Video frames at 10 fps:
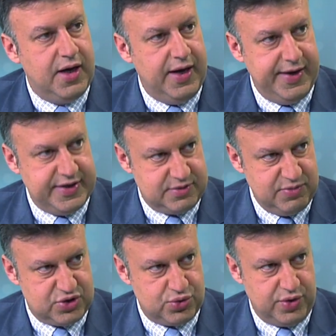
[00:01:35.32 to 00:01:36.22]

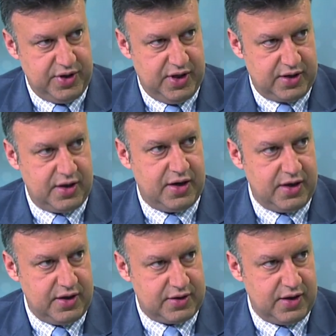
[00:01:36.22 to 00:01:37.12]
الأزمة السورية
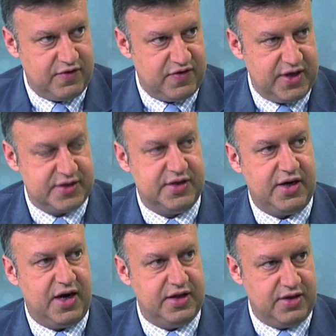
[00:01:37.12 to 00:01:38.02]
كخريطة فيها
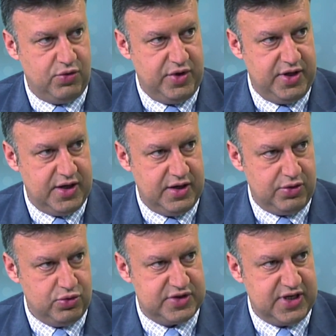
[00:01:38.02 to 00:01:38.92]
صراعات دولية
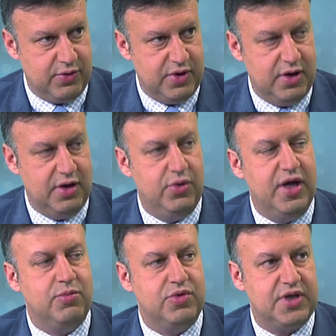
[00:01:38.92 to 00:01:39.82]
روسيا
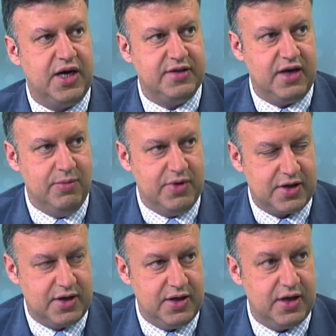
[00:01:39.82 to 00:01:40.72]
والولايات المتحدة المتحدة
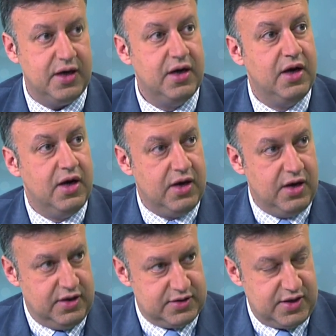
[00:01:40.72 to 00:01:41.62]
الأمريكية
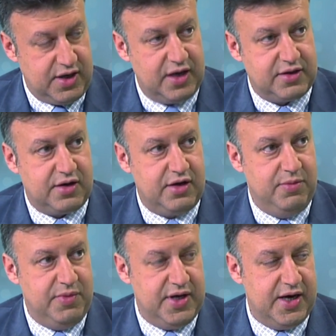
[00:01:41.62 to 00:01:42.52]
آه، صراعات
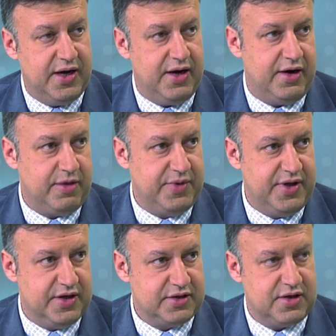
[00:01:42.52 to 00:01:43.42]
إقليمية
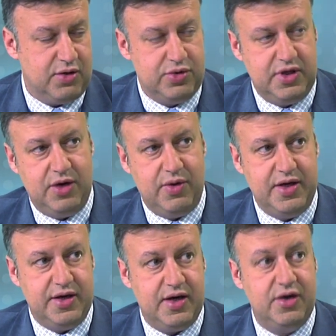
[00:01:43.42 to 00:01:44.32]
العربية السعودية
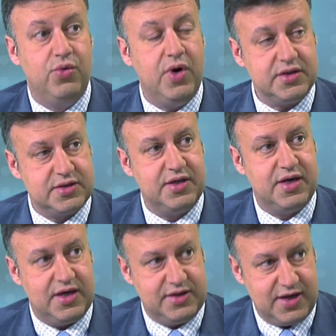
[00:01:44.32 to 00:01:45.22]
وإيران
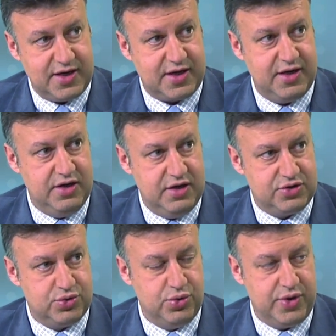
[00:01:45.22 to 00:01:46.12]
والصراع داخل
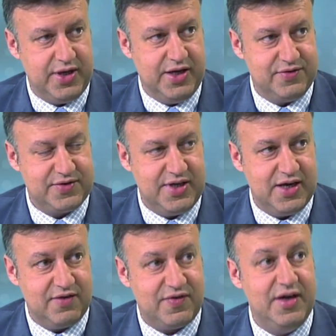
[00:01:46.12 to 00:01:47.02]
سوريا
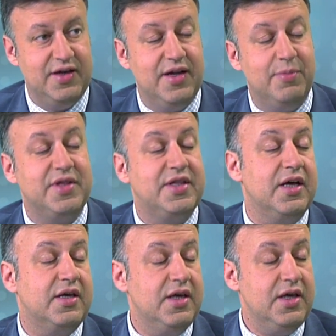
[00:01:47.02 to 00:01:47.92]
نفسها فإن
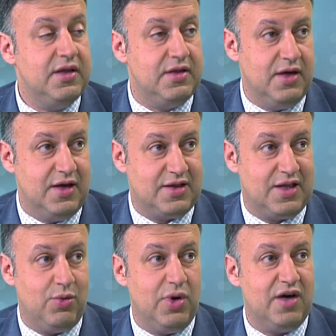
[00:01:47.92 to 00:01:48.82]
بالتأكيد
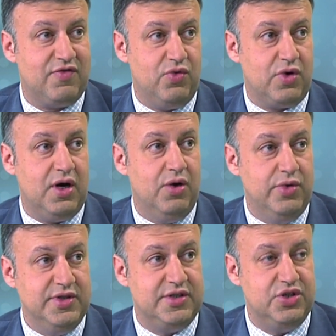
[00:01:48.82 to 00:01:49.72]
التوافق
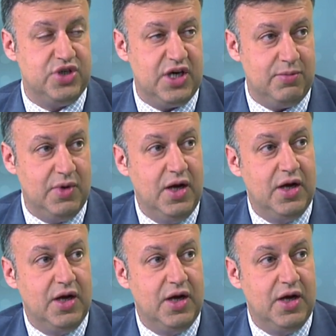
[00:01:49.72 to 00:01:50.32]
أو انسجام